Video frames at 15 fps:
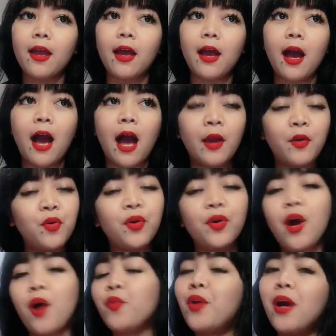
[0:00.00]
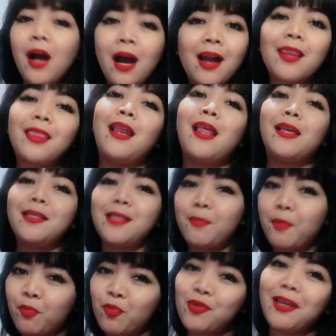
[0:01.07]
Aduh, aku udah nggak ngerti lagi
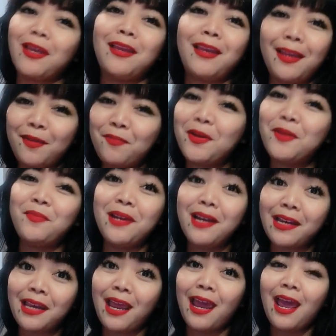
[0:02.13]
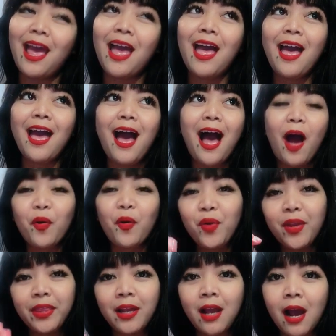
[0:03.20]
sama musik ini. Bener-bener deh. Aku
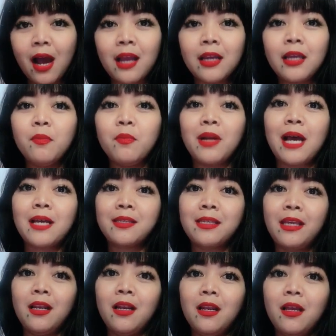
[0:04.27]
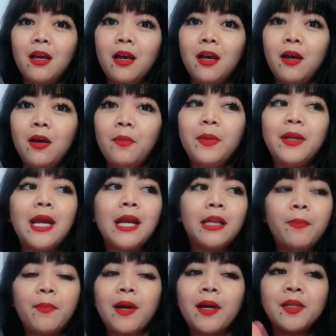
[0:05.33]
udah tiga kali berhasil uh, menarik
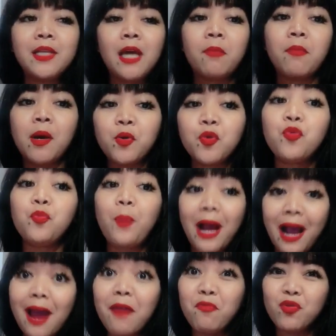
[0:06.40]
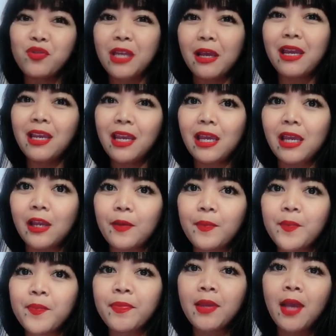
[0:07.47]
pekerjaan baru pakai musik ini
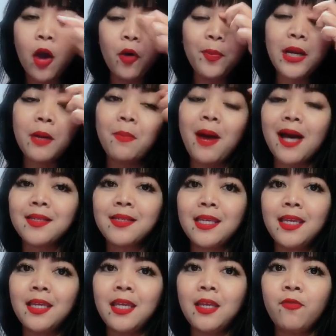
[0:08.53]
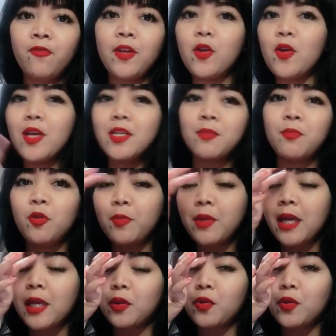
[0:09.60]
aku pernah bahas sih di video yang
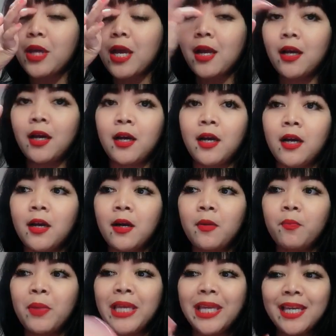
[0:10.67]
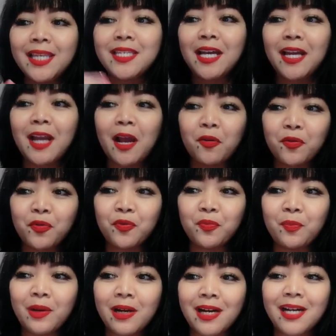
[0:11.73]
sebelumnya itu yang uh, begini caraku
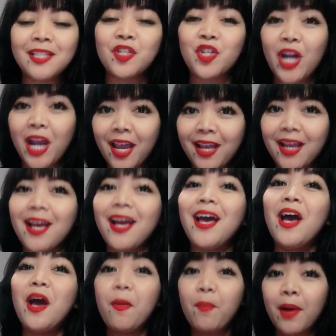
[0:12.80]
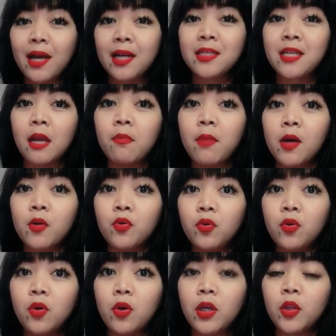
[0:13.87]
mengetrack pekerjaan
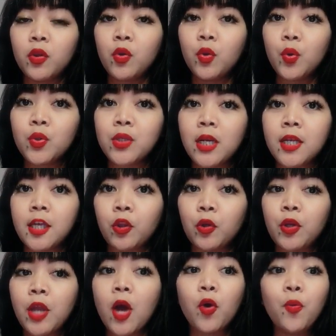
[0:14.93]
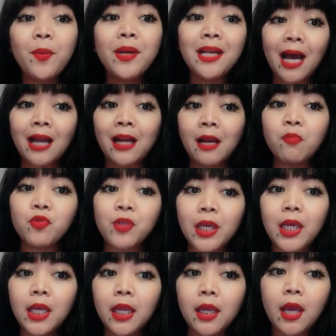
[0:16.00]
baru itu salah satunya aku mendengarkan musik
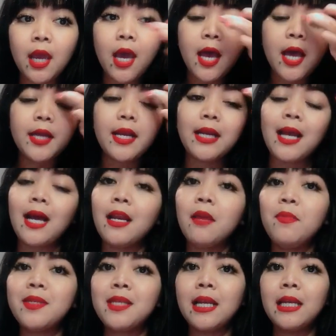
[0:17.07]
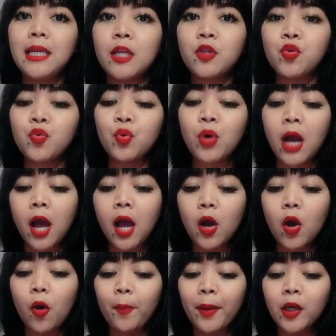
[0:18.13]
ini dan kalian bisa lihat juga
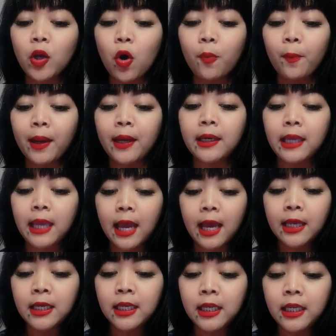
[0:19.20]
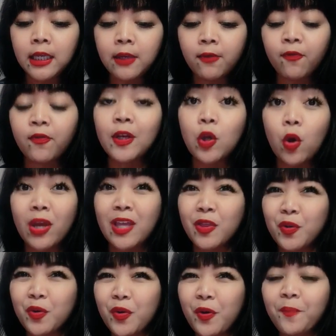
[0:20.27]
komen-komennya di video
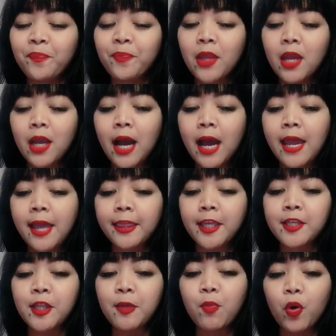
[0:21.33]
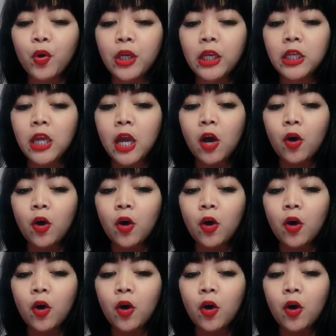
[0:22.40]
itu kayak testimoninya